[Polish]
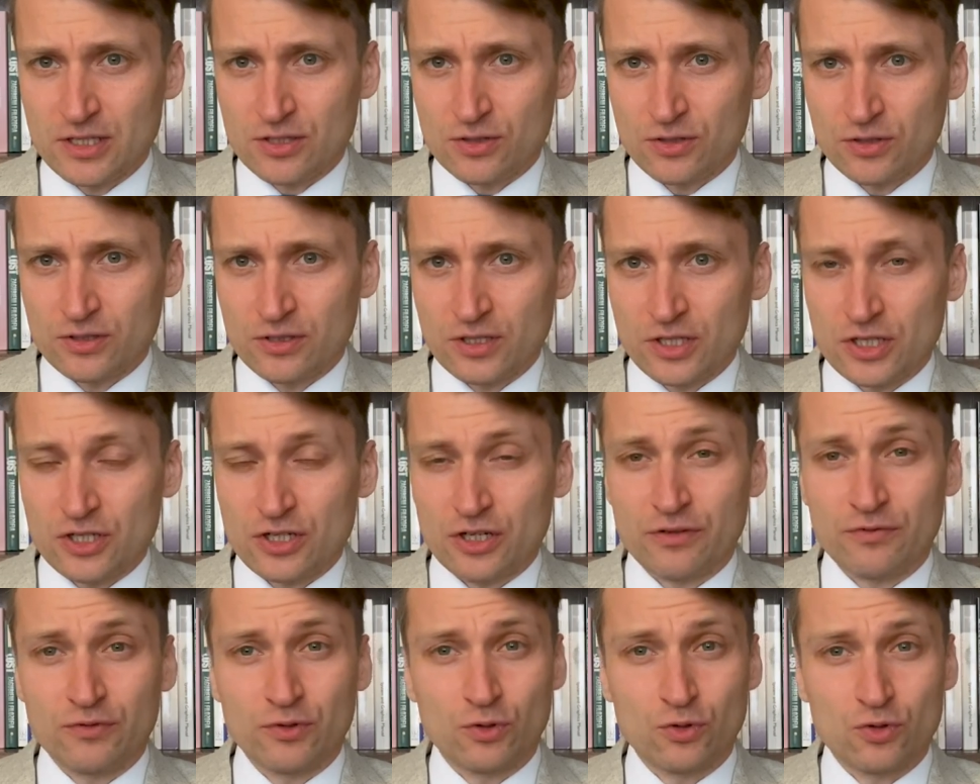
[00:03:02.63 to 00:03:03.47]

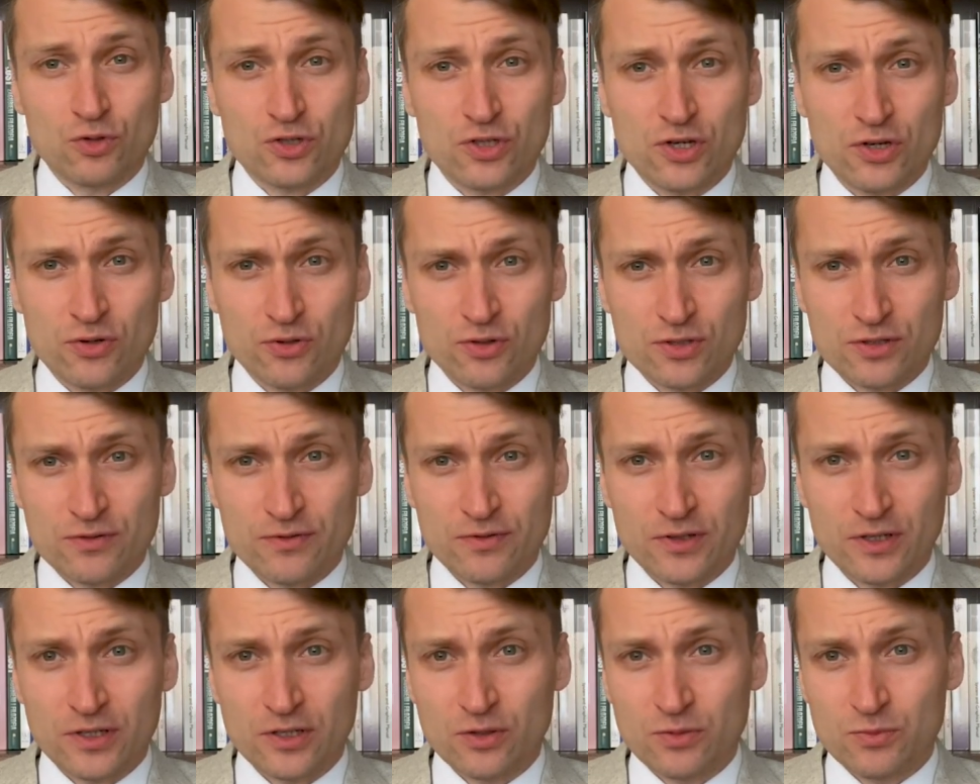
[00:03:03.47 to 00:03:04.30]
istotniejsza. I w odróżnieniu od
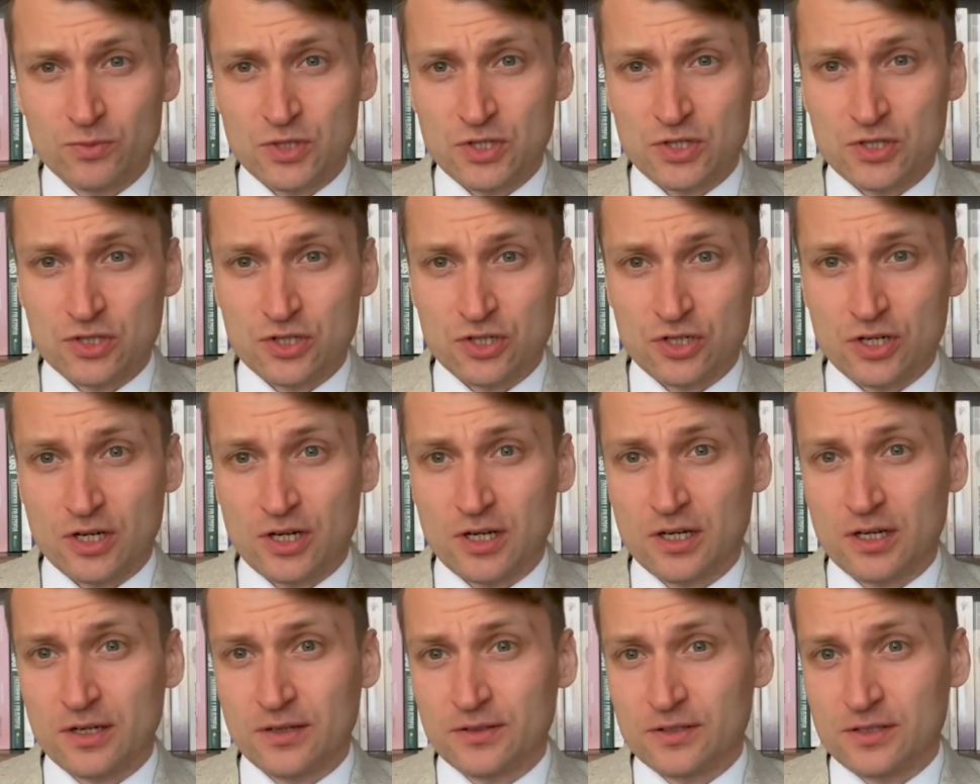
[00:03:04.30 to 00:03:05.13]
swojego
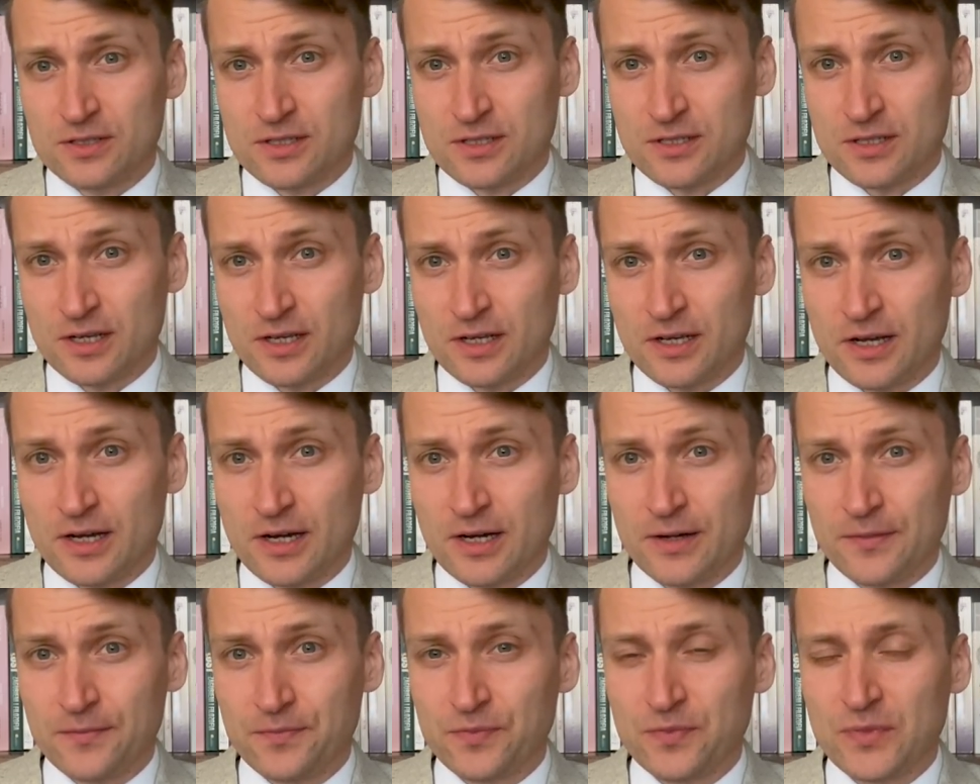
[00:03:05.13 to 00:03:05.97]
mistrza,
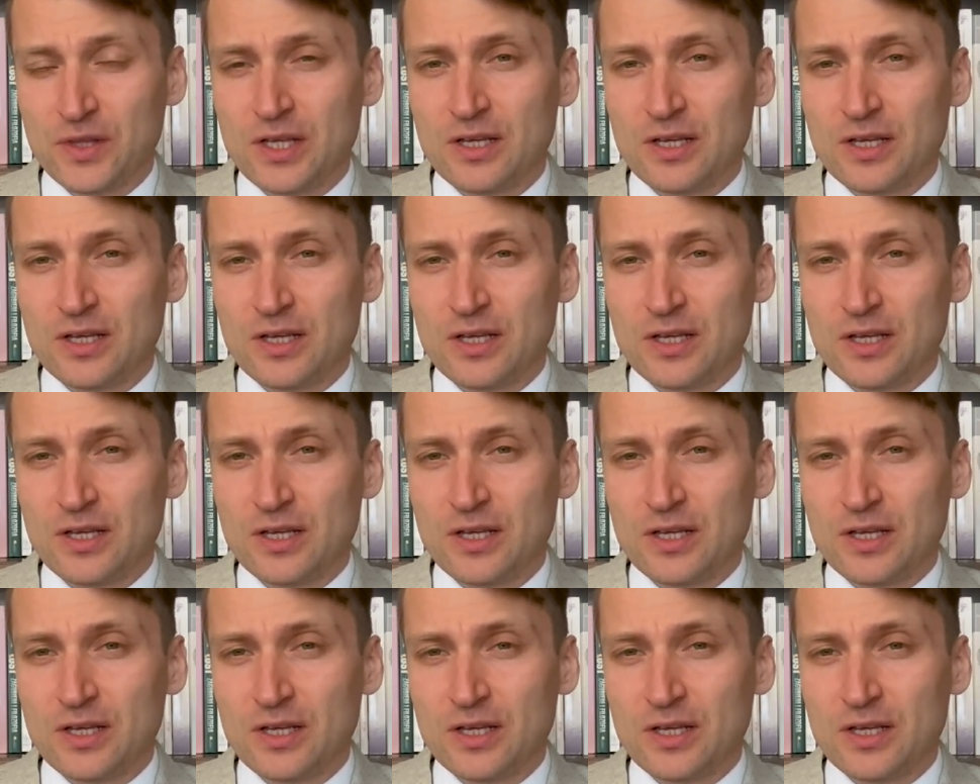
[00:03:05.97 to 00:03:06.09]
Seja,